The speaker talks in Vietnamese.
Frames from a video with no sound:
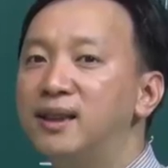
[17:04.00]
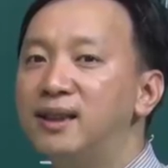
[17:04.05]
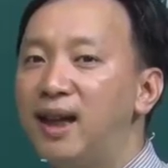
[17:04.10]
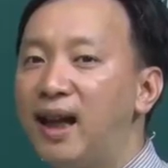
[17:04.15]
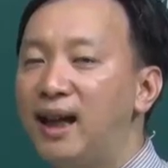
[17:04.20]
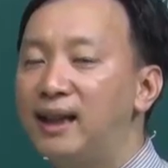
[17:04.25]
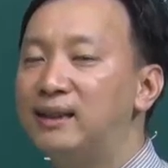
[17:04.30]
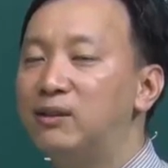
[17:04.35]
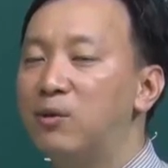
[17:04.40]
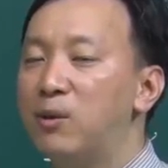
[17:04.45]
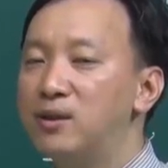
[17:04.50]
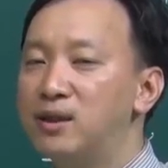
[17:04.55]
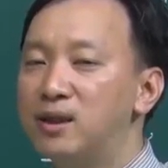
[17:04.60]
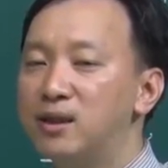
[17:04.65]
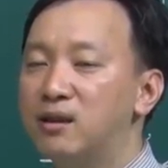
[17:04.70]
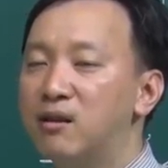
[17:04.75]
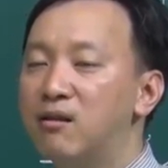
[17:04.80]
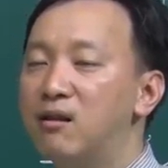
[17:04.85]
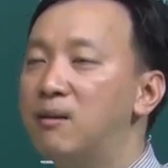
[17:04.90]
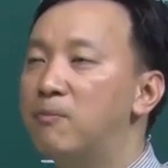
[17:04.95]
tiến hành quá
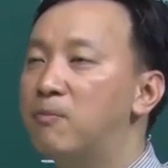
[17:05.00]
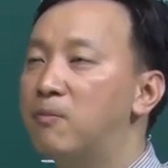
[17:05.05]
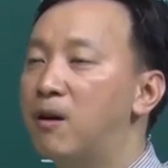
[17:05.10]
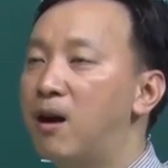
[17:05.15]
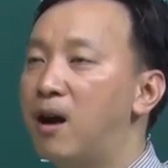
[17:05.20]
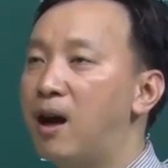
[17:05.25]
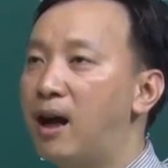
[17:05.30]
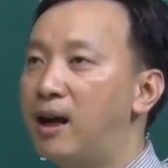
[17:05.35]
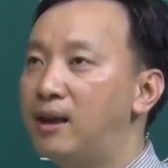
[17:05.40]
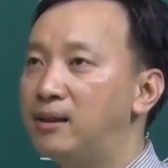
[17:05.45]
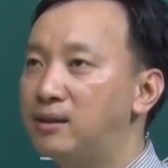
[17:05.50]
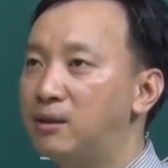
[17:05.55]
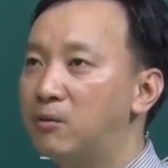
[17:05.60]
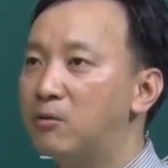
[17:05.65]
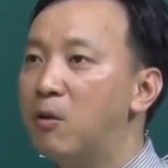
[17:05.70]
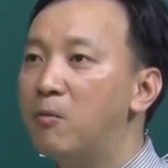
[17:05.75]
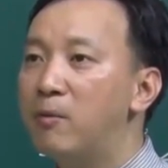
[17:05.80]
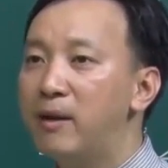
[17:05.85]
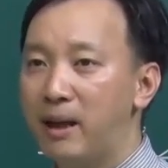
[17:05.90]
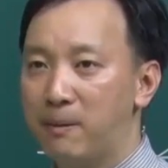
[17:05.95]
trình công nghiệp hóa trong
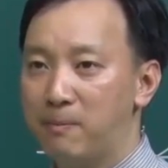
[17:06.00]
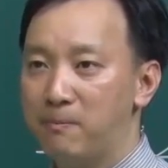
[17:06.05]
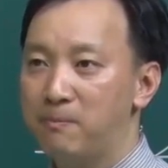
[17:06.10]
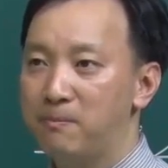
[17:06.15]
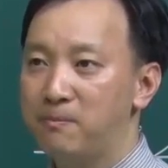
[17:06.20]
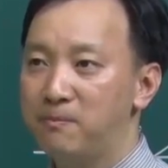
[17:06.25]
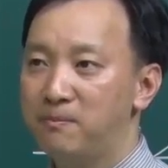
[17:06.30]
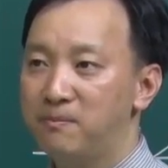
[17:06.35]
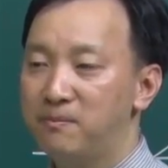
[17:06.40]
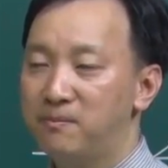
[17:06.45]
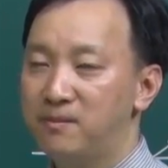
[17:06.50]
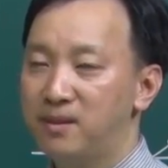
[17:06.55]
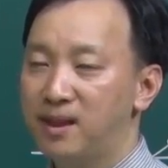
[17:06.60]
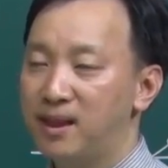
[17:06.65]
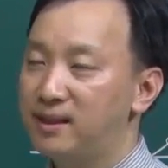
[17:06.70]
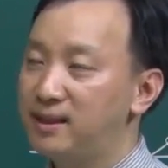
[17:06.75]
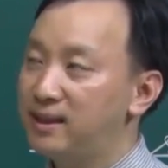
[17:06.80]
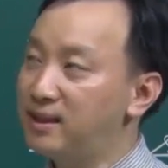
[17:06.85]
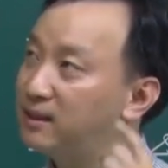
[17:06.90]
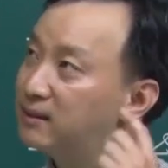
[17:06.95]
công nghiệp
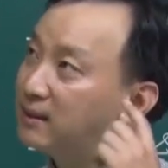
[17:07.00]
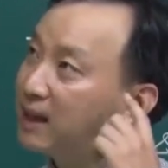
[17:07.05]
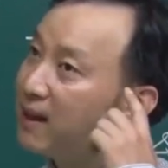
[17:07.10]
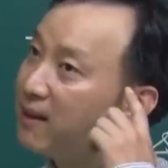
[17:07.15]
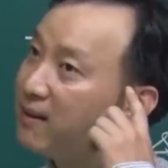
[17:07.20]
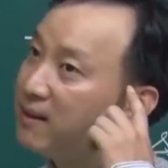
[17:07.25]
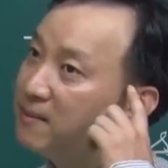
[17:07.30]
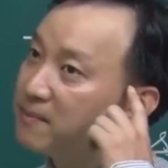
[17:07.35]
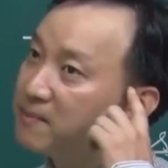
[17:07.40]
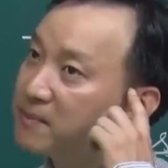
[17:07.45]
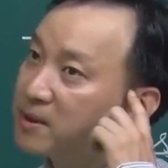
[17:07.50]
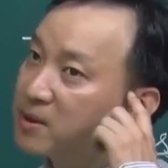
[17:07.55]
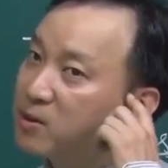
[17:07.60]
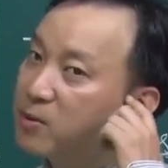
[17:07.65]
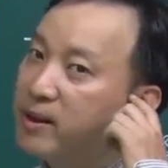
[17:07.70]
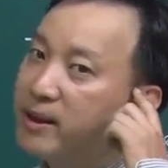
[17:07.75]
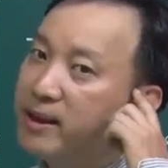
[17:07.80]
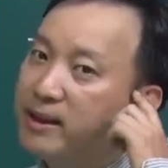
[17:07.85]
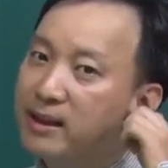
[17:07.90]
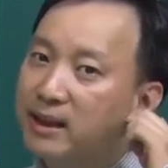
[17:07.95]
đấy thì chúng ta
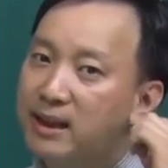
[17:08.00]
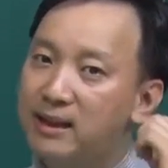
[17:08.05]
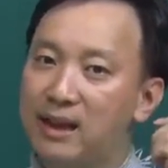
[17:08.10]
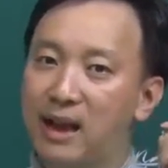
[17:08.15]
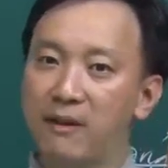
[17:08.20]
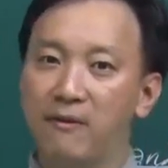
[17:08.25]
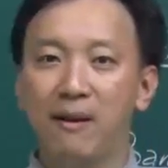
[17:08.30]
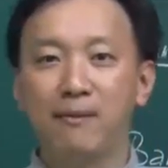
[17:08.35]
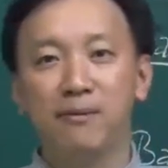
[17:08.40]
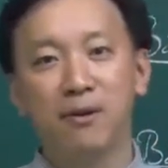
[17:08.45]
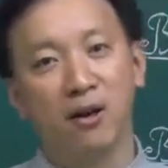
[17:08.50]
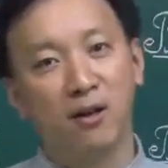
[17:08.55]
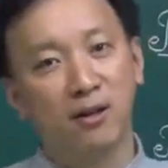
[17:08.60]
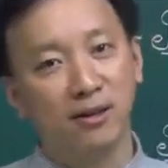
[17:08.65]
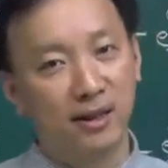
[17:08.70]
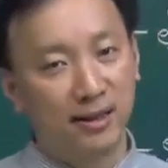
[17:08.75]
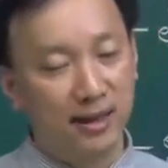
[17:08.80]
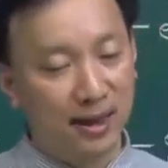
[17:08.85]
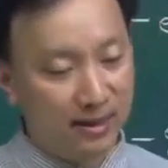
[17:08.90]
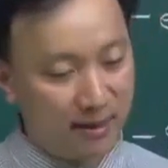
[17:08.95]
chú ý những cái giải pháp đó
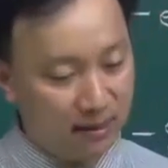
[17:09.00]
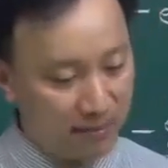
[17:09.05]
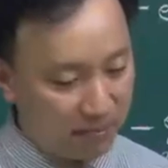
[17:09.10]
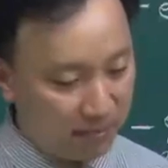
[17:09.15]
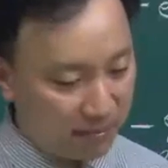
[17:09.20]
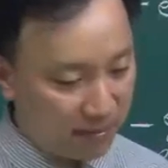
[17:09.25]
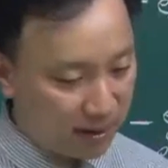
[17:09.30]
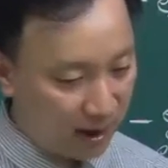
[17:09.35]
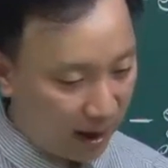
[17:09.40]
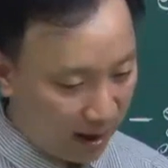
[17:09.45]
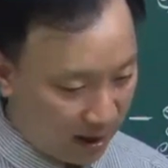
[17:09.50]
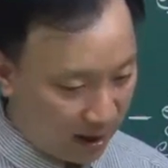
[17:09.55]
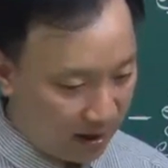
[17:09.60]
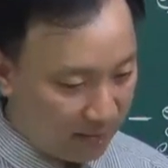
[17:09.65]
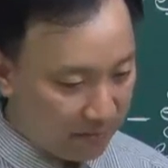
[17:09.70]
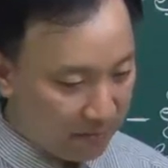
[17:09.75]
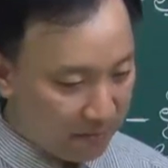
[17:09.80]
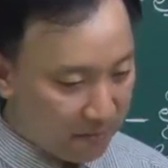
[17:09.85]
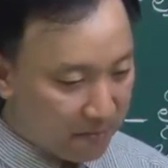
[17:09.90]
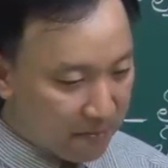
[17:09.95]
để ta trả lời
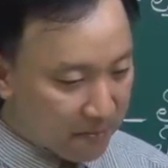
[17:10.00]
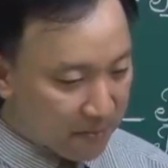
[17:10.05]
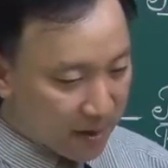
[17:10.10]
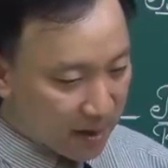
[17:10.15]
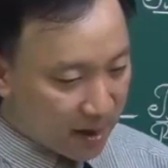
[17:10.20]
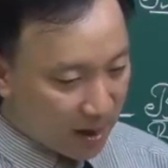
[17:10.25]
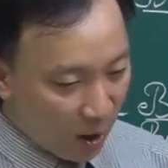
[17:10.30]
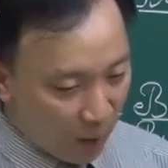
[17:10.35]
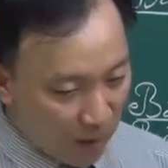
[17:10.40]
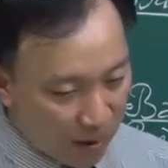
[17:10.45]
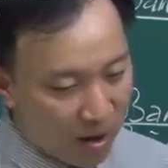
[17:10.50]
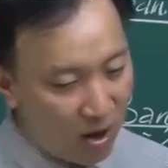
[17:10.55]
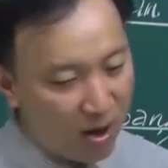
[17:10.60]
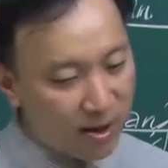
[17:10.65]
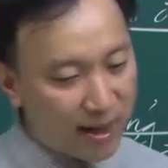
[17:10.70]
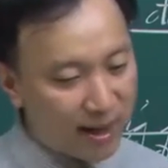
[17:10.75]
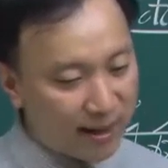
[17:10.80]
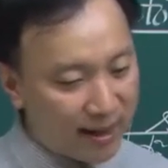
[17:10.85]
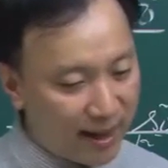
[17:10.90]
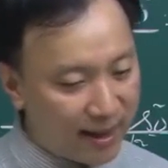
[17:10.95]
đối với câu
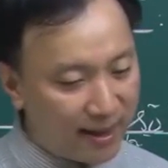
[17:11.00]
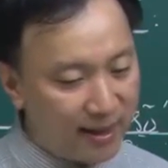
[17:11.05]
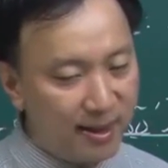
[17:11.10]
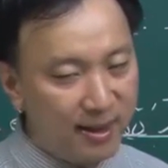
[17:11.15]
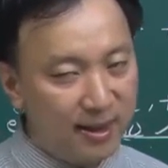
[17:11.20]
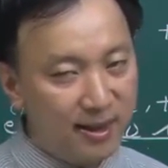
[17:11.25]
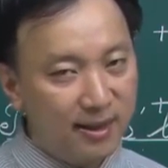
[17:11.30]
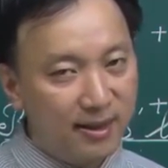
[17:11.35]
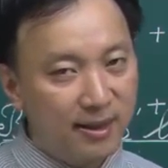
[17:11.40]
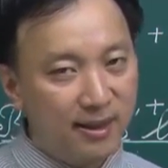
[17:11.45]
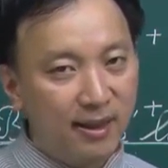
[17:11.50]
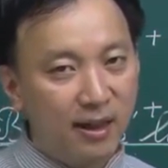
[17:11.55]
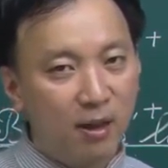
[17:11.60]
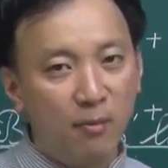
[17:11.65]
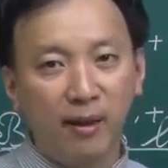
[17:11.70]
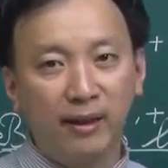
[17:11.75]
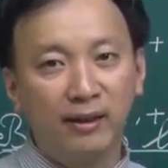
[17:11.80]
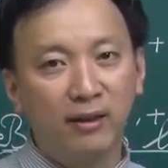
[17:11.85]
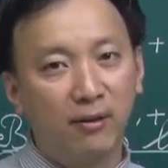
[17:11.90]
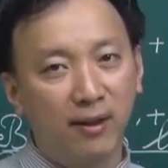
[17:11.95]
hỏi dạng này thì
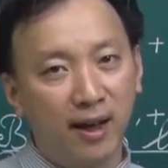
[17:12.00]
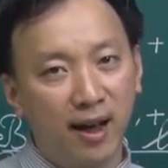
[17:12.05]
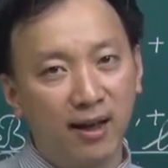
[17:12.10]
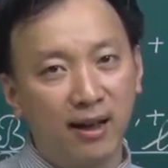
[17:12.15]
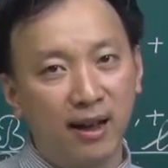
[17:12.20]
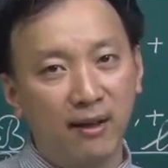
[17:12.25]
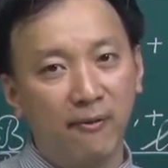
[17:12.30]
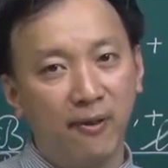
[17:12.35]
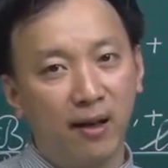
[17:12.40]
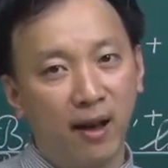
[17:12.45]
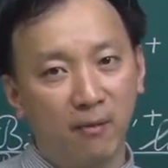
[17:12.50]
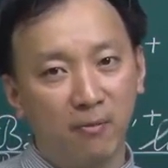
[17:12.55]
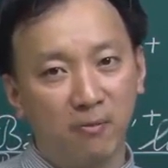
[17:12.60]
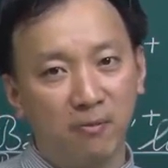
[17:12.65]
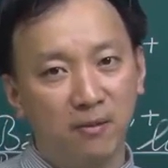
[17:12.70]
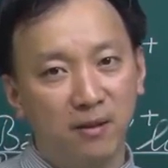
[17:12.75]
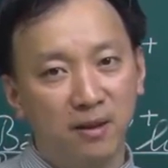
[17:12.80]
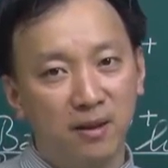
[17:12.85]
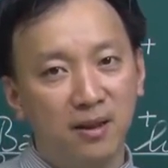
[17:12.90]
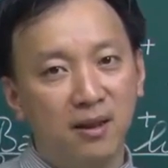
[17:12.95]
không cách nào khác các em phải học
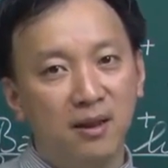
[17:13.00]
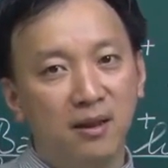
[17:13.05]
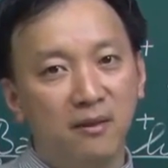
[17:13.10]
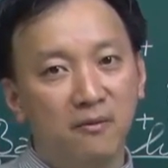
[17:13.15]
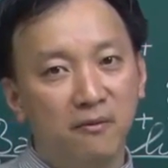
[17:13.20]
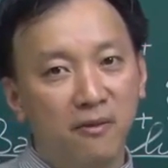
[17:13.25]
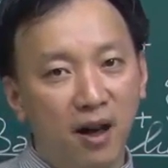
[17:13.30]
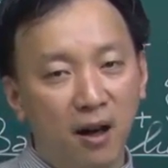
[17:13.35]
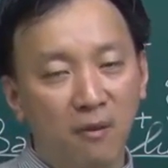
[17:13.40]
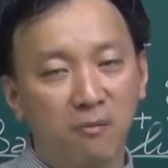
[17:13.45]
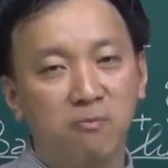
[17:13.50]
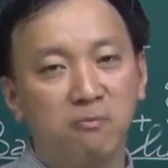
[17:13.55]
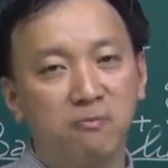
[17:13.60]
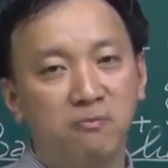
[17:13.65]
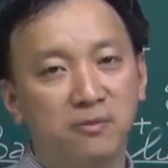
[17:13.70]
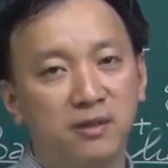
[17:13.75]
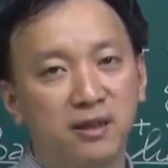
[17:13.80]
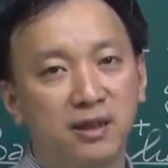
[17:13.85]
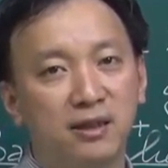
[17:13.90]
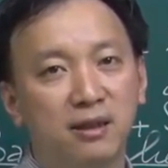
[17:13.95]
và học
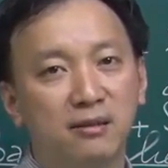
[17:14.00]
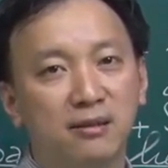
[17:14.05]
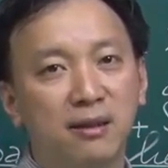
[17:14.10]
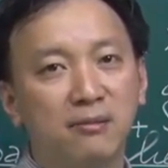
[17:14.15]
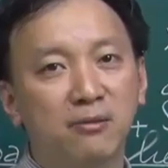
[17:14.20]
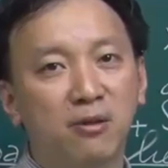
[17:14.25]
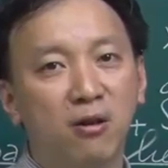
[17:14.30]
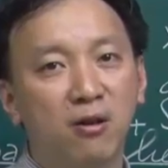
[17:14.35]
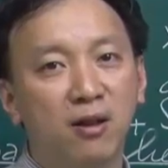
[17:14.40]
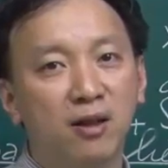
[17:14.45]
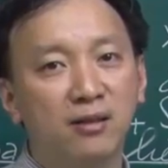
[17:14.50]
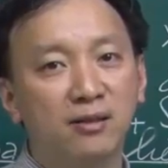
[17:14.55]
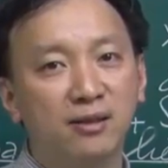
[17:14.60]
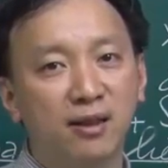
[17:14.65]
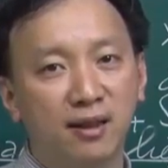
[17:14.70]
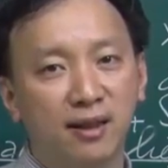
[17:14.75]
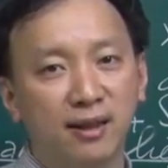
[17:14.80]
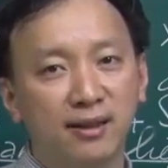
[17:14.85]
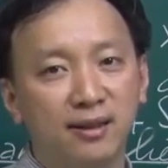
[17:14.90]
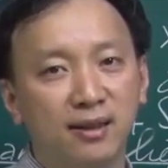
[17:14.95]
thì chúng ta có cơ
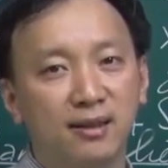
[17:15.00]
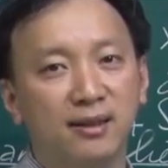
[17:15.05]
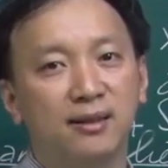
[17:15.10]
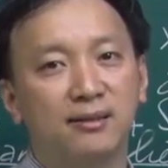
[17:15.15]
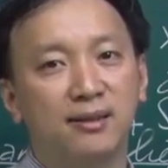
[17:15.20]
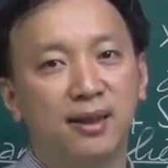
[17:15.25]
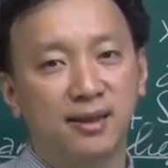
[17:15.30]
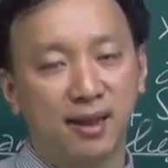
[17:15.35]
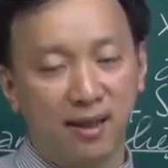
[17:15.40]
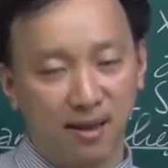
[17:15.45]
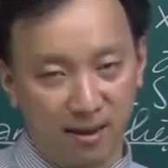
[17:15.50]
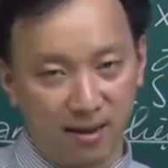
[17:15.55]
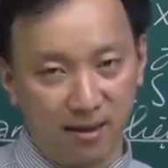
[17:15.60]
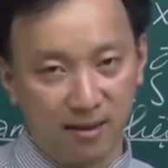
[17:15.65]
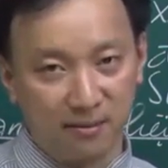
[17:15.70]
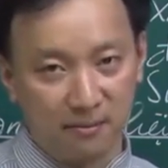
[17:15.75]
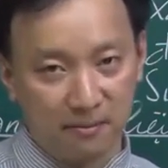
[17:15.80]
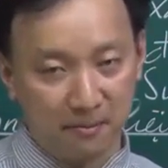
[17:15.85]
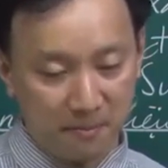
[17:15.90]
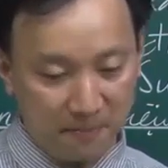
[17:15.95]
sở kiến thức để ta trả lời
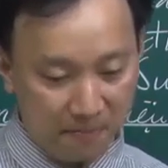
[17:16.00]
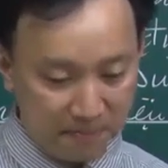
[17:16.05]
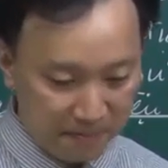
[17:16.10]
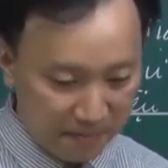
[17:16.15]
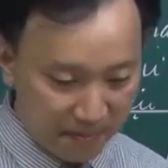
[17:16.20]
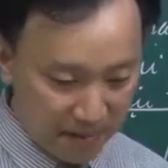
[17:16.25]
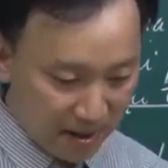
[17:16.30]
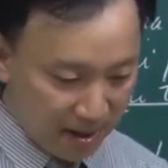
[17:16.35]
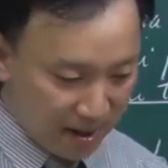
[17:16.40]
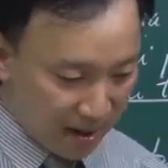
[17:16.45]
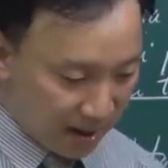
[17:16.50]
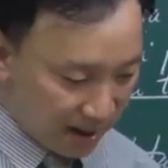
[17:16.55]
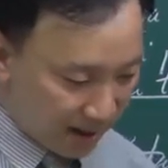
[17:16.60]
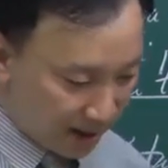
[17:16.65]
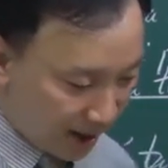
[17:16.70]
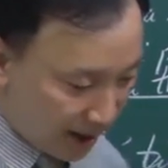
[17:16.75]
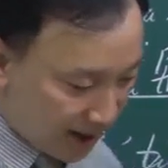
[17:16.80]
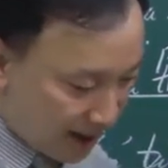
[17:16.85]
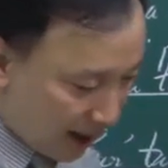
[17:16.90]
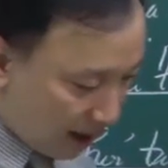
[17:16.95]

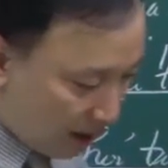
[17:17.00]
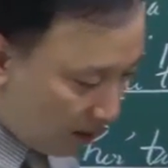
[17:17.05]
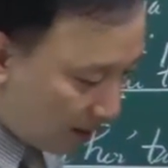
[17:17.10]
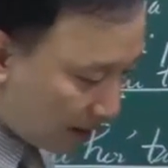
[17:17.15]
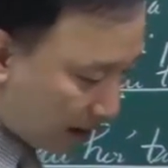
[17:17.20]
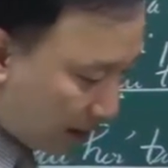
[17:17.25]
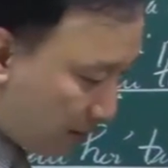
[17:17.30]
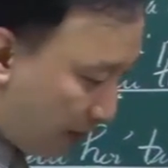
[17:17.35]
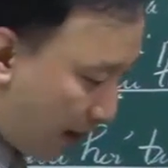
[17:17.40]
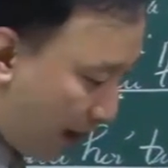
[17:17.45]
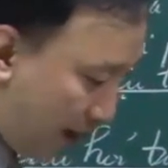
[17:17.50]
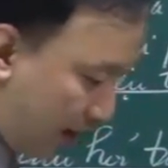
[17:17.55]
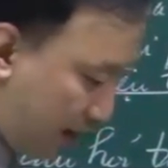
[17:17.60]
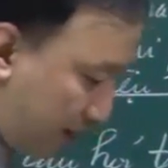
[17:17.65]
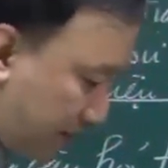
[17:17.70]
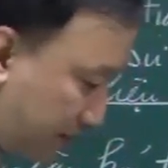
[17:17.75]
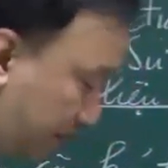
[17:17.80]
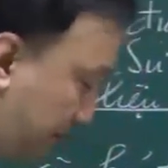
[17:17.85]
ta đến dạng câu hỏi thứ ba